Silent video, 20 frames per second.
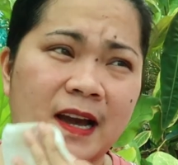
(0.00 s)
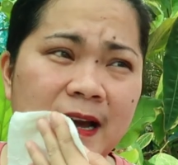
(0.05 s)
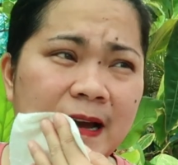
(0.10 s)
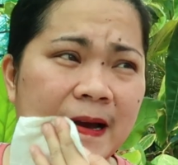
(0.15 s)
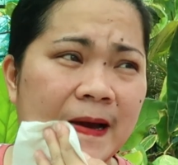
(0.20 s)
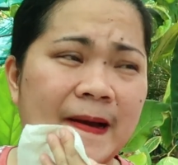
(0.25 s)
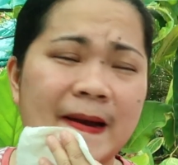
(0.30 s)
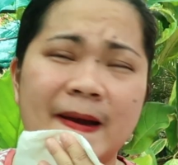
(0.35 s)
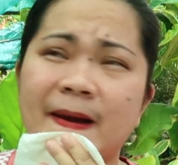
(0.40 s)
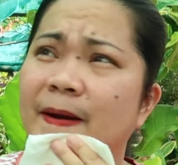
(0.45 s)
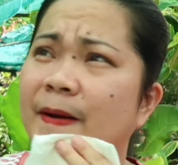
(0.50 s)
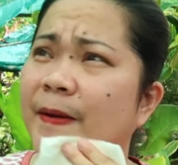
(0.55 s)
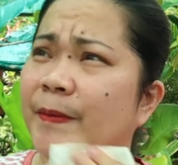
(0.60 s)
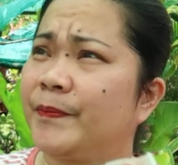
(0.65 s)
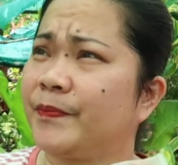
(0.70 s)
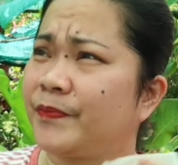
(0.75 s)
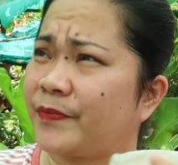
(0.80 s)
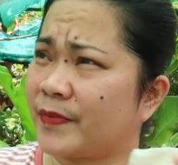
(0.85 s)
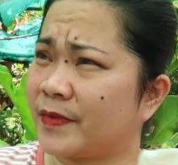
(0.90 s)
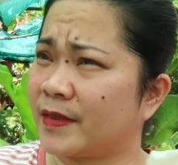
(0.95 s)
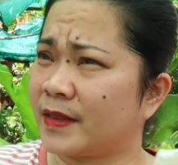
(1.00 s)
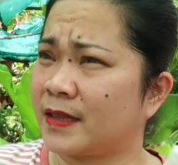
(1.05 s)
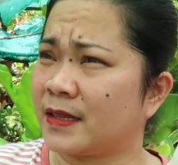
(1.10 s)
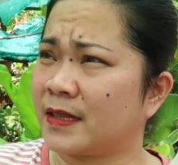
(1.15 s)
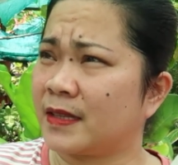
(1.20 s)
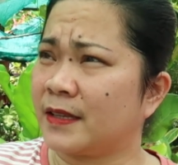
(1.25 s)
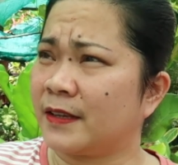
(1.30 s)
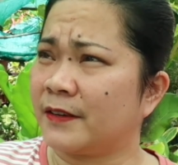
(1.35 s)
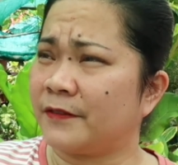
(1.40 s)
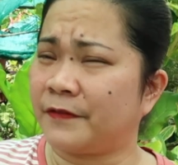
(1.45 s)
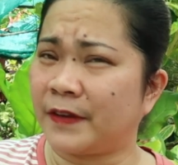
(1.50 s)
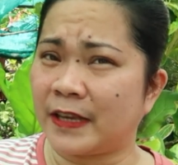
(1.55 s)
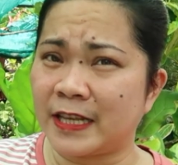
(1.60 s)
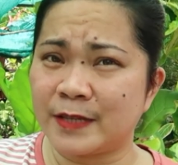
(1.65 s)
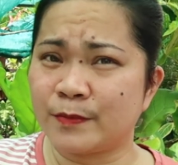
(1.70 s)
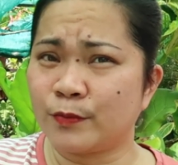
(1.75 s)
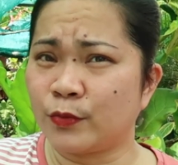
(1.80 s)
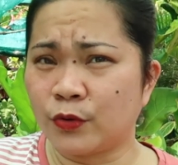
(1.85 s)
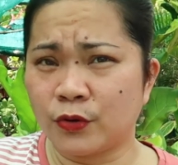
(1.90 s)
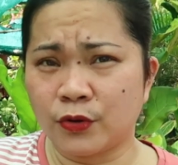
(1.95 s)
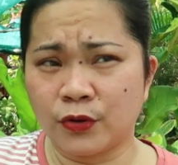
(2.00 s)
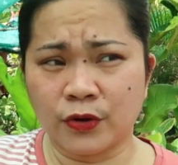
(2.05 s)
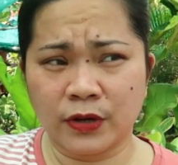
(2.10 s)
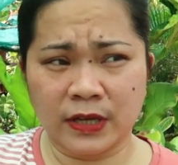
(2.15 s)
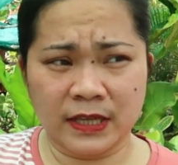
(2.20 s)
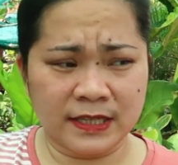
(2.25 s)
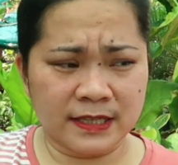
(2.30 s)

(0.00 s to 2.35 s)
Um, Facebook,